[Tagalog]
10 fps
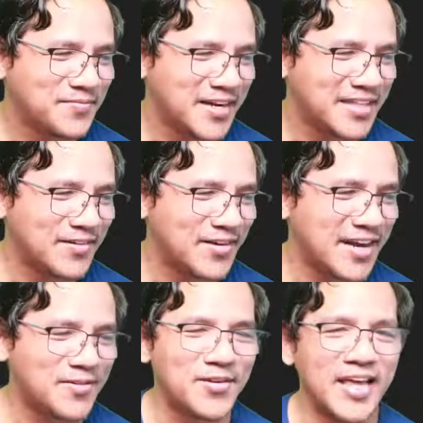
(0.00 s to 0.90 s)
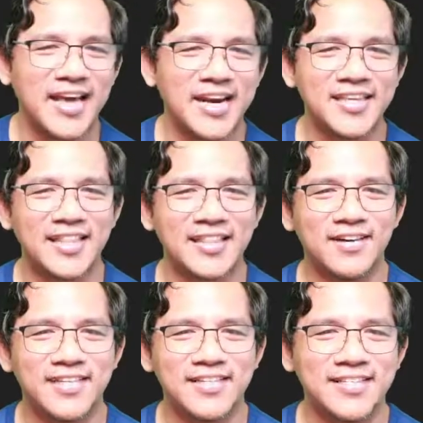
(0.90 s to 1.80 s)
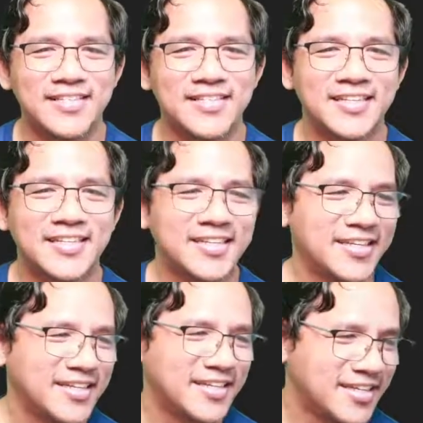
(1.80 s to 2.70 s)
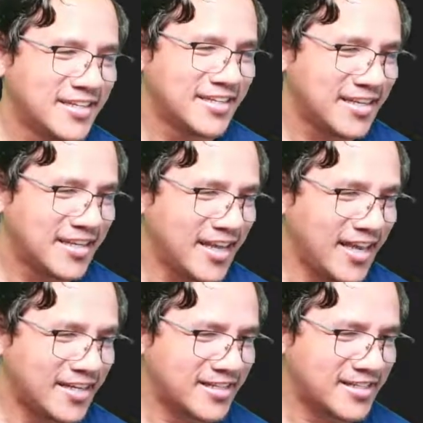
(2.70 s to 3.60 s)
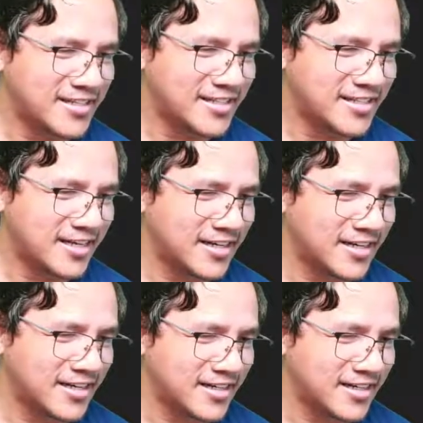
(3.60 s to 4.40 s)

Palitan ko lang ng kulay kaartihan to class. X, har har.